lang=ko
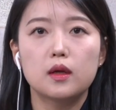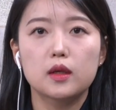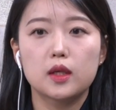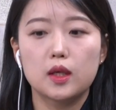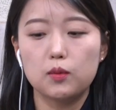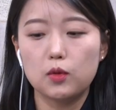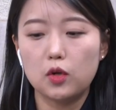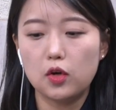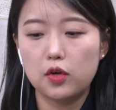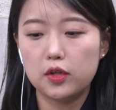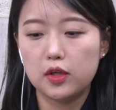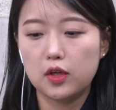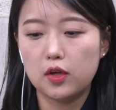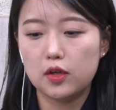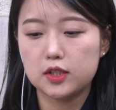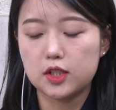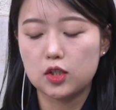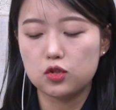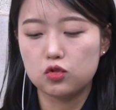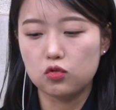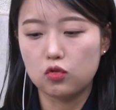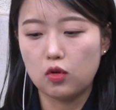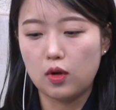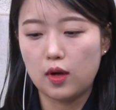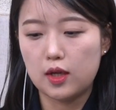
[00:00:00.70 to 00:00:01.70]
김건희 여사
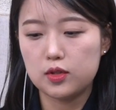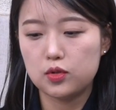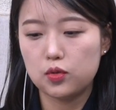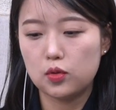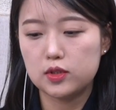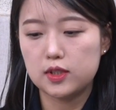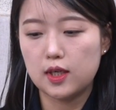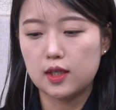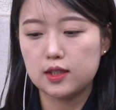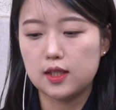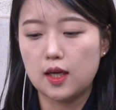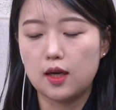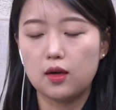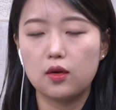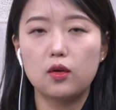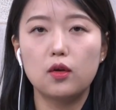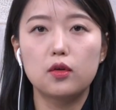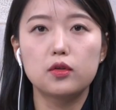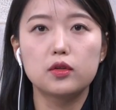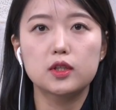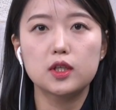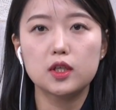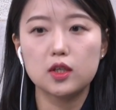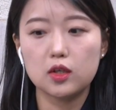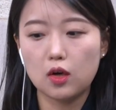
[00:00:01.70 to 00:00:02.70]
주가 조작
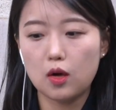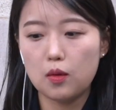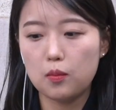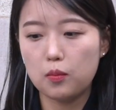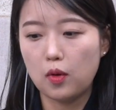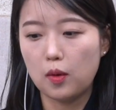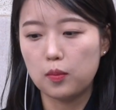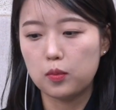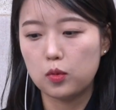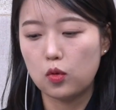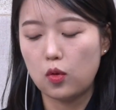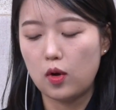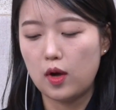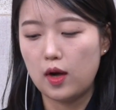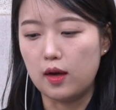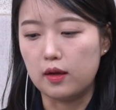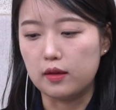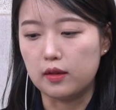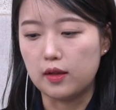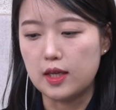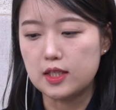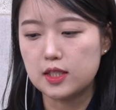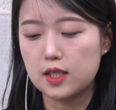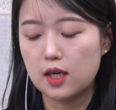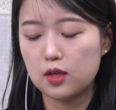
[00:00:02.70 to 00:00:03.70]
사건 특검법과
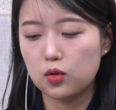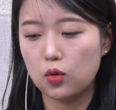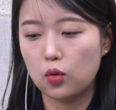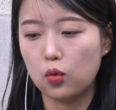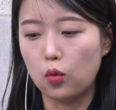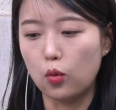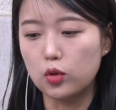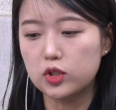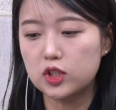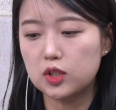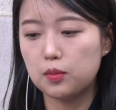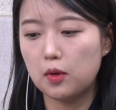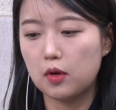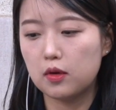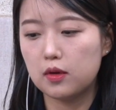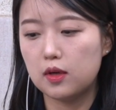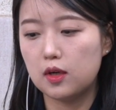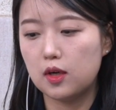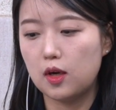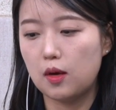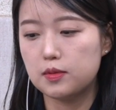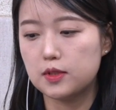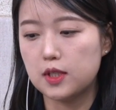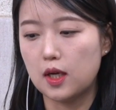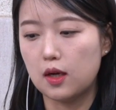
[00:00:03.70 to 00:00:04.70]
대장동 50억
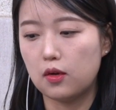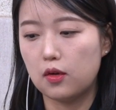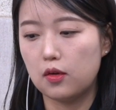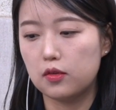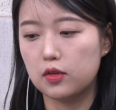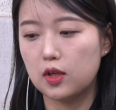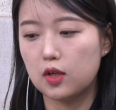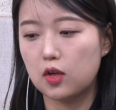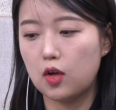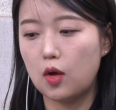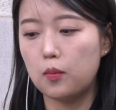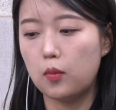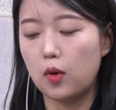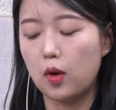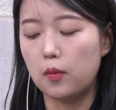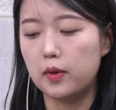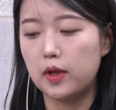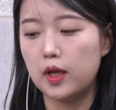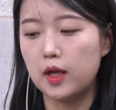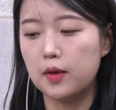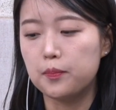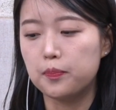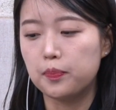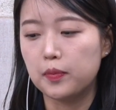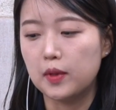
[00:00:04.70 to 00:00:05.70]
클럽 사건
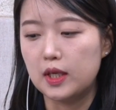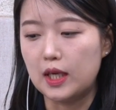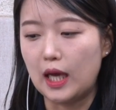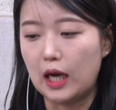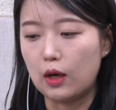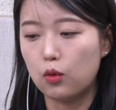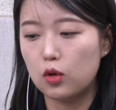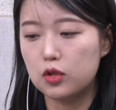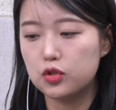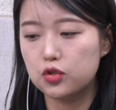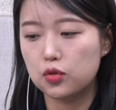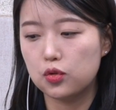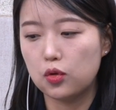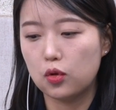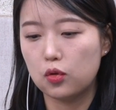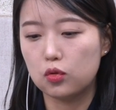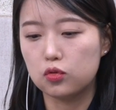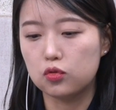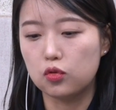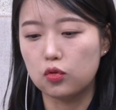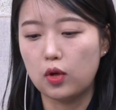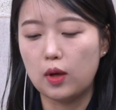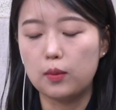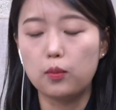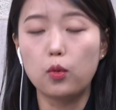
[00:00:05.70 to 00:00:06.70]
특검법이 야권 주도로
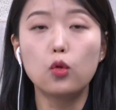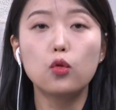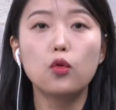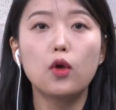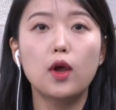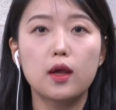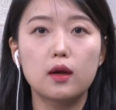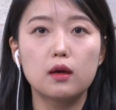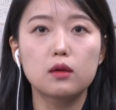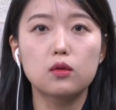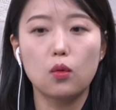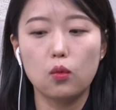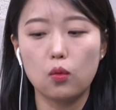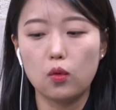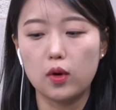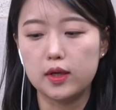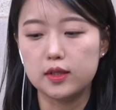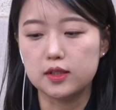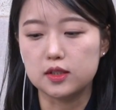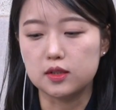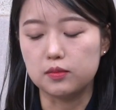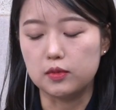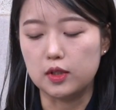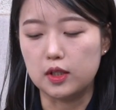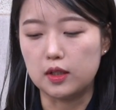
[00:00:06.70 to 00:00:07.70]
국회 본회의를
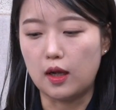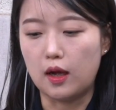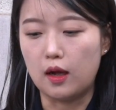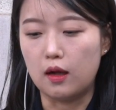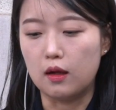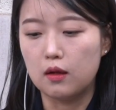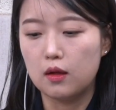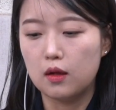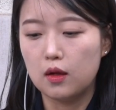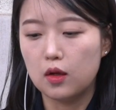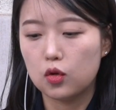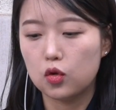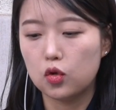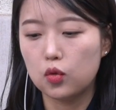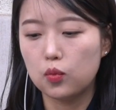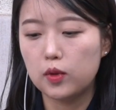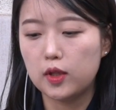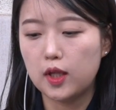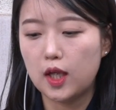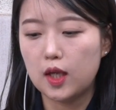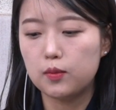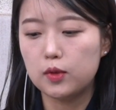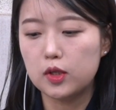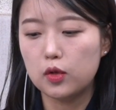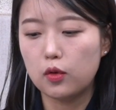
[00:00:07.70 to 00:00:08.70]
통과했습니다.
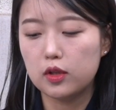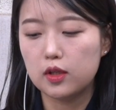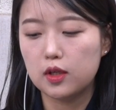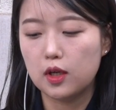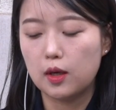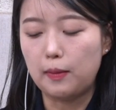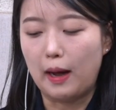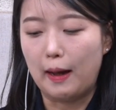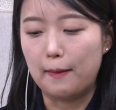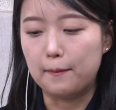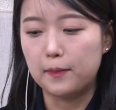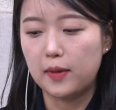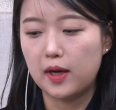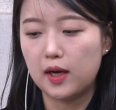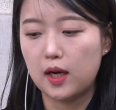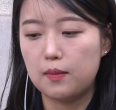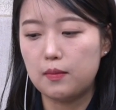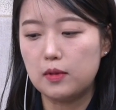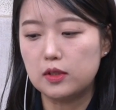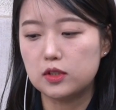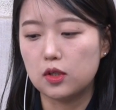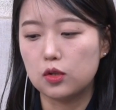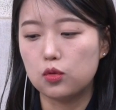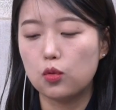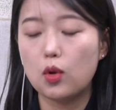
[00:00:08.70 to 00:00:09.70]
국민의힘 의원들이
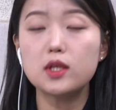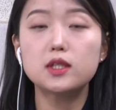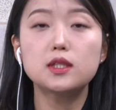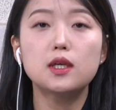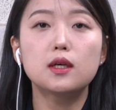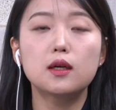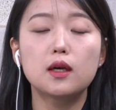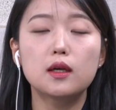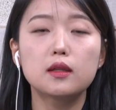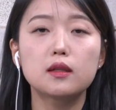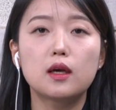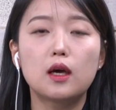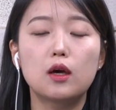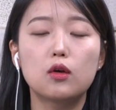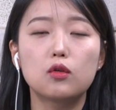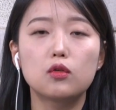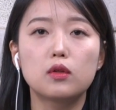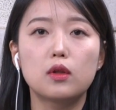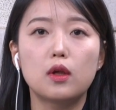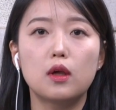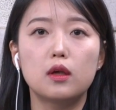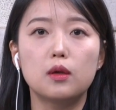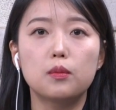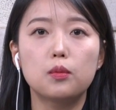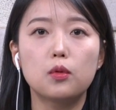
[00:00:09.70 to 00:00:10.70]
반발하면서 퇴장한
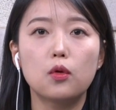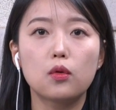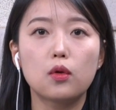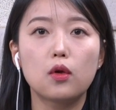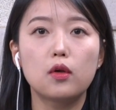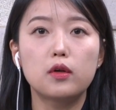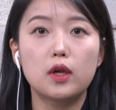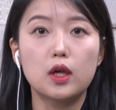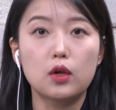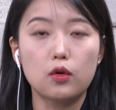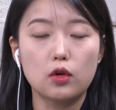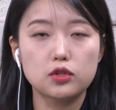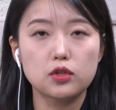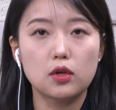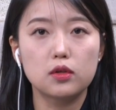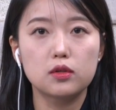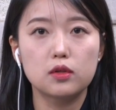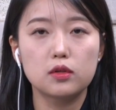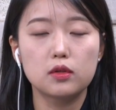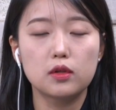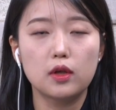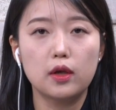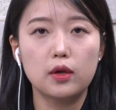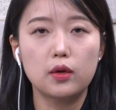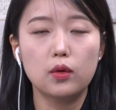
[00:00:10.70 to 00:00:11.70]
가운데 이 표결이
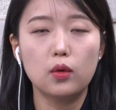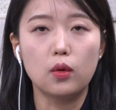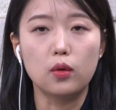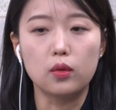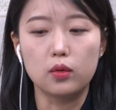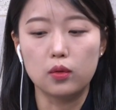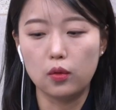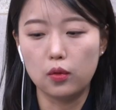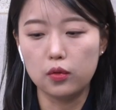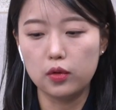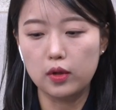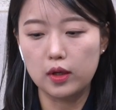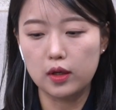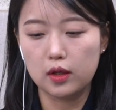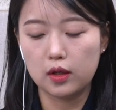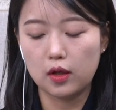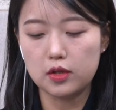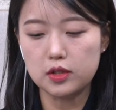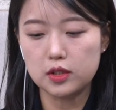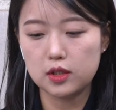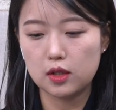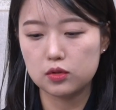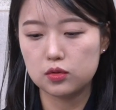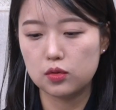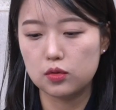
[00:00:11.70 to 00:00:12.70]
이뤄졌는데요. 오늘
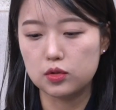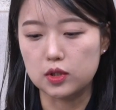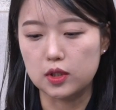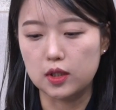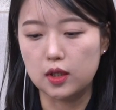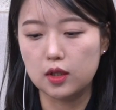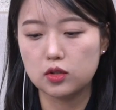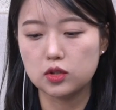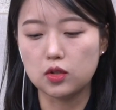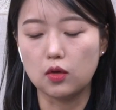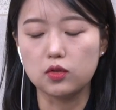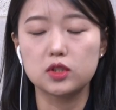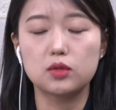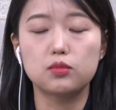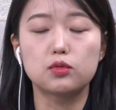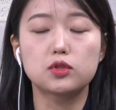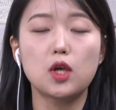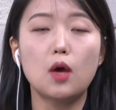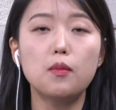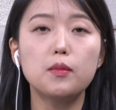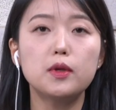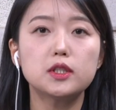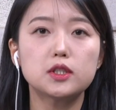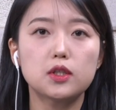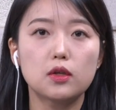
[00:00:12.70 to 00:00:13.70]
현장 소식 정치부
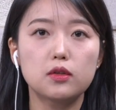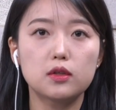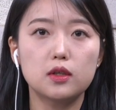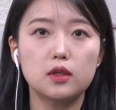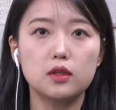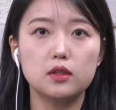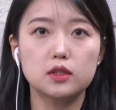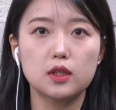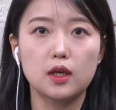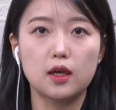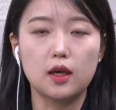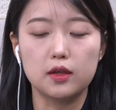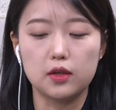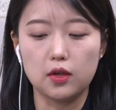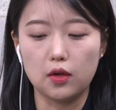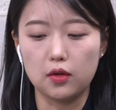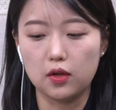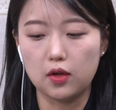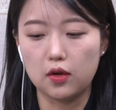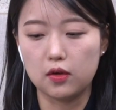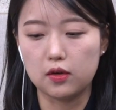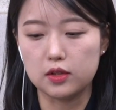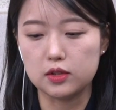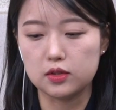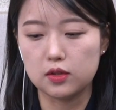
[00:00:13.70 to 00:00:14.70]
서민선 기자
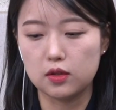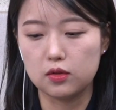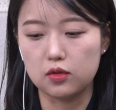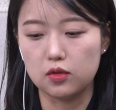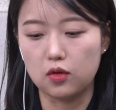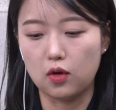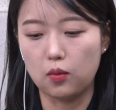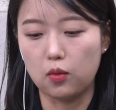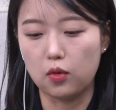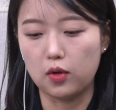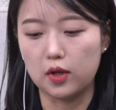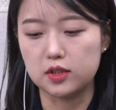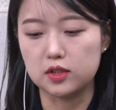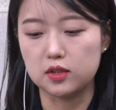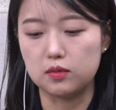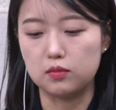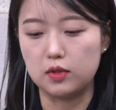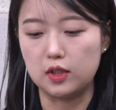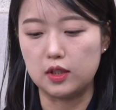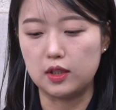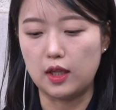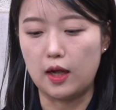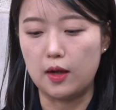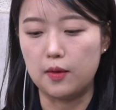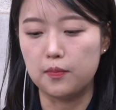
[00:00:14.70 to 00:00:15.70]
연결해서
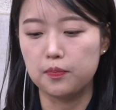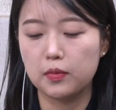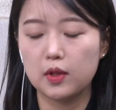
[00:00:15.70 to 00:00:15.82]
들어보겠습니다.